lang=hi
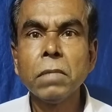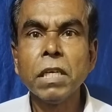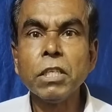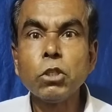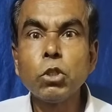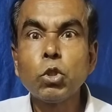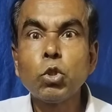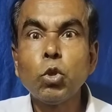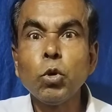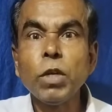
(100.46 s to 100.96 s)

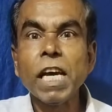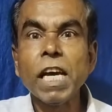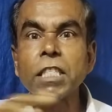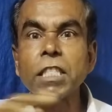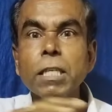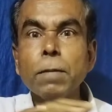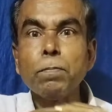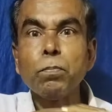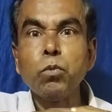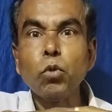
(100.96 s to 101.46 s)
इस दुनिया
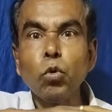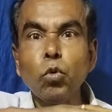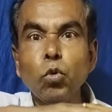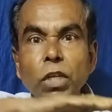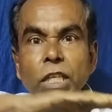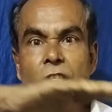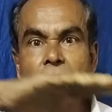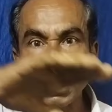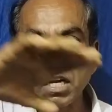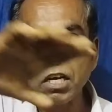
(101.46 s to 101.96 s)
से
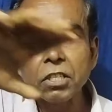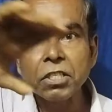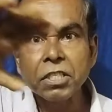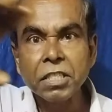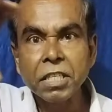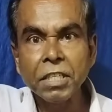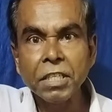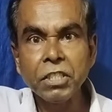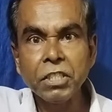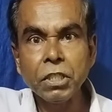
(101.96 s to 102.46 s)
पूरी तरह
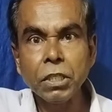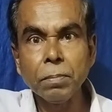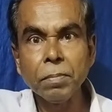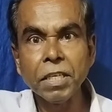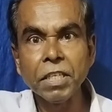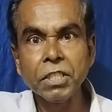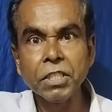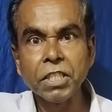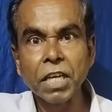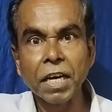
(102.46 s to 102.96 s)
सृष्टि
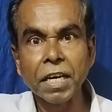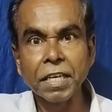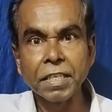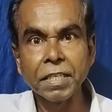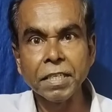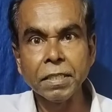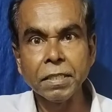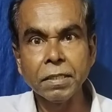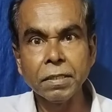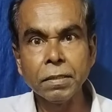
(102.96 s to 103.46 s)
मिट
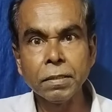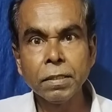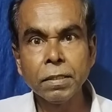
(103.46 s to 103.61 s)
जाएगी